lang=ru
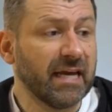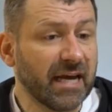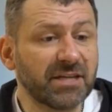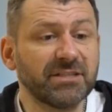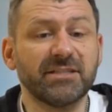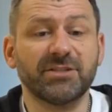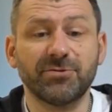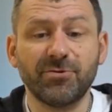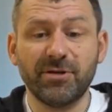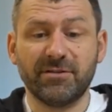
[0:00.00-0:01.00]
каждый
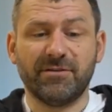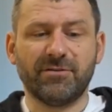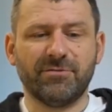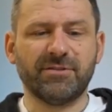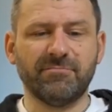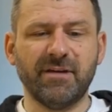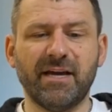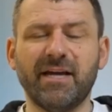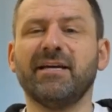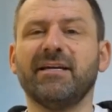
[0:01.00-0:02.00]
строит вокруг
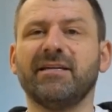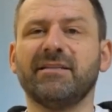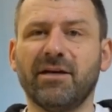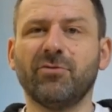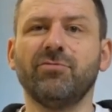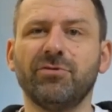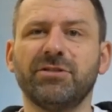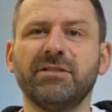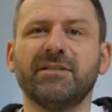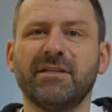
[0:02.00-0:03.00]
себя такую
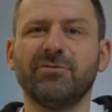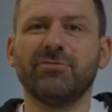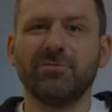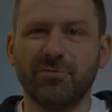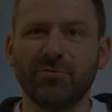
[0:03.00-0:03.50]
жизнь, которую